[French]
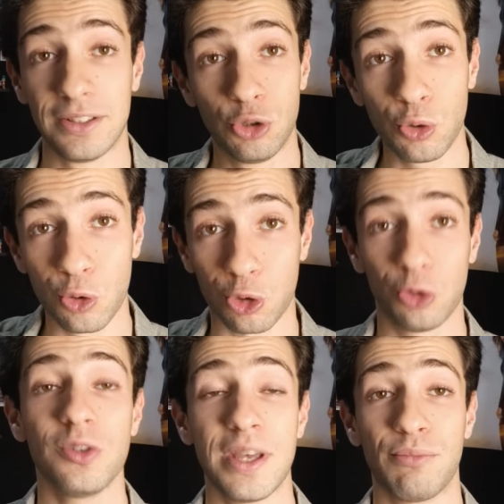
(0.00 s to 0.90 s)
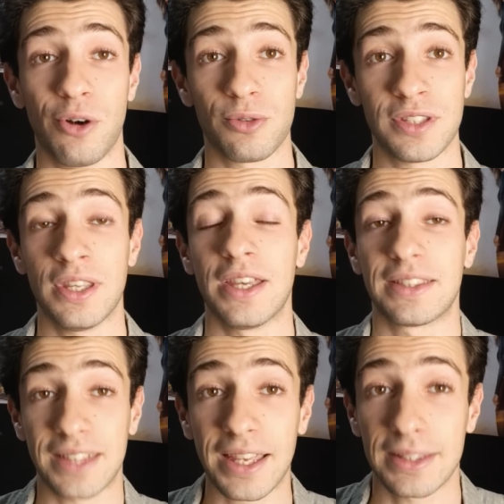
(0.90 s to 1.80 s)
Du coup, ce deuxième point aussi est
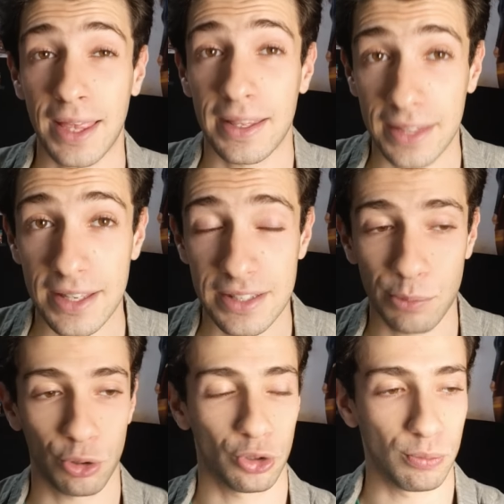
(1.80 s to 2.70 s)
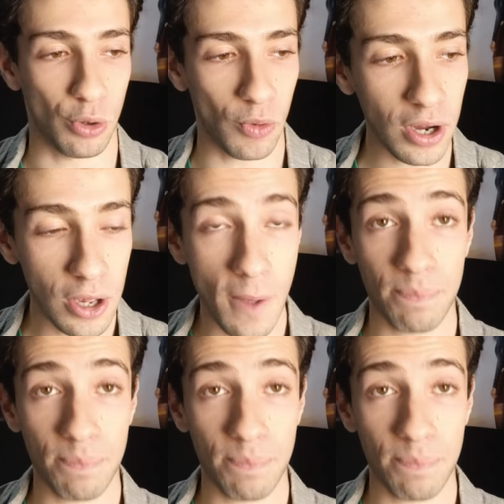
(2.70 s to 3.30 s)
très très très important pour moi,